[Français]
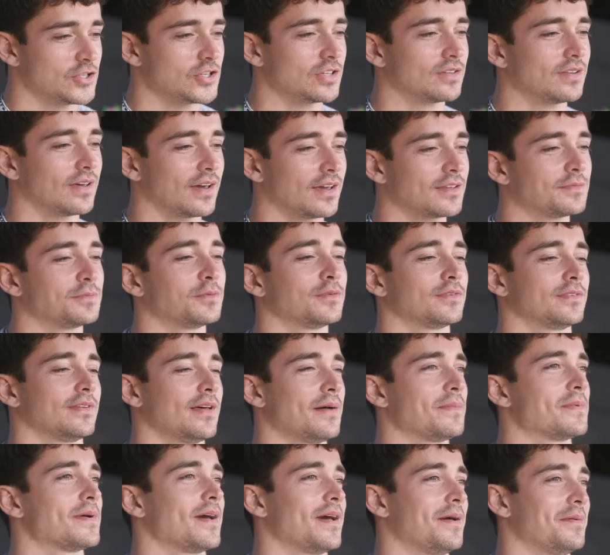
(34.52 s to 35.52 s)
J'étais
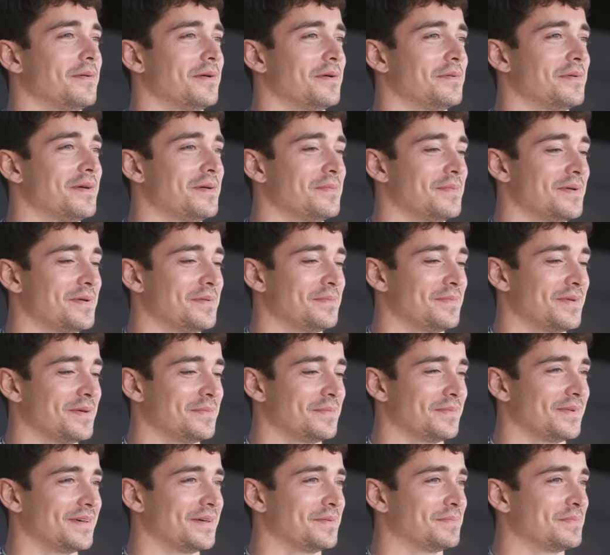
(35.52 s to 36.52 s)
responsable quand même. Hein.
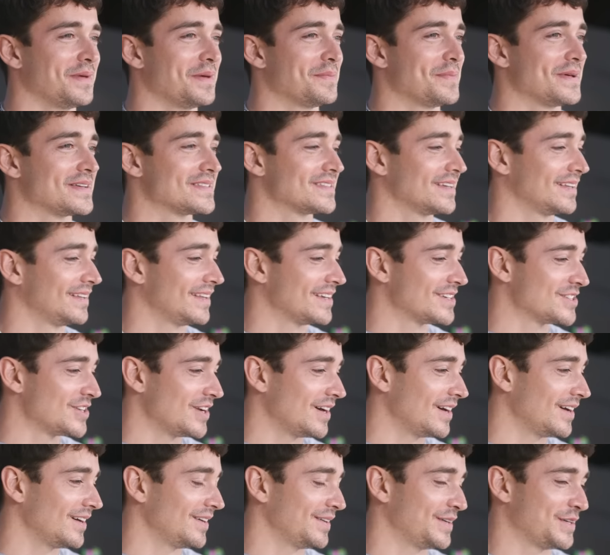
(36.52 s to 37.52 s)
même. à cet
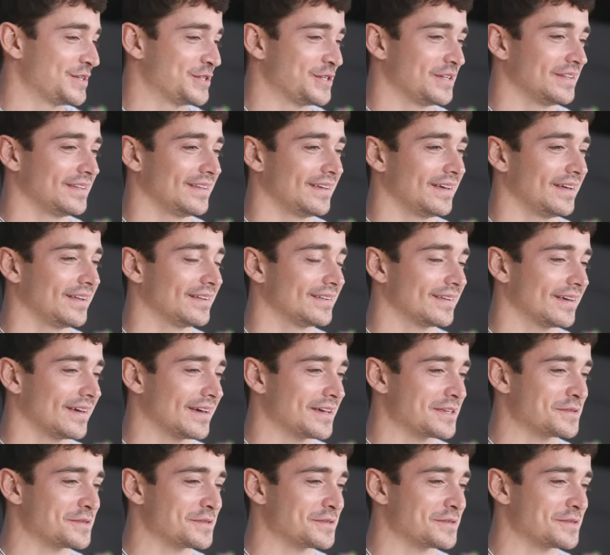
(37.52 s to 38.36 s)
âge-là, euh, j'étais euh, très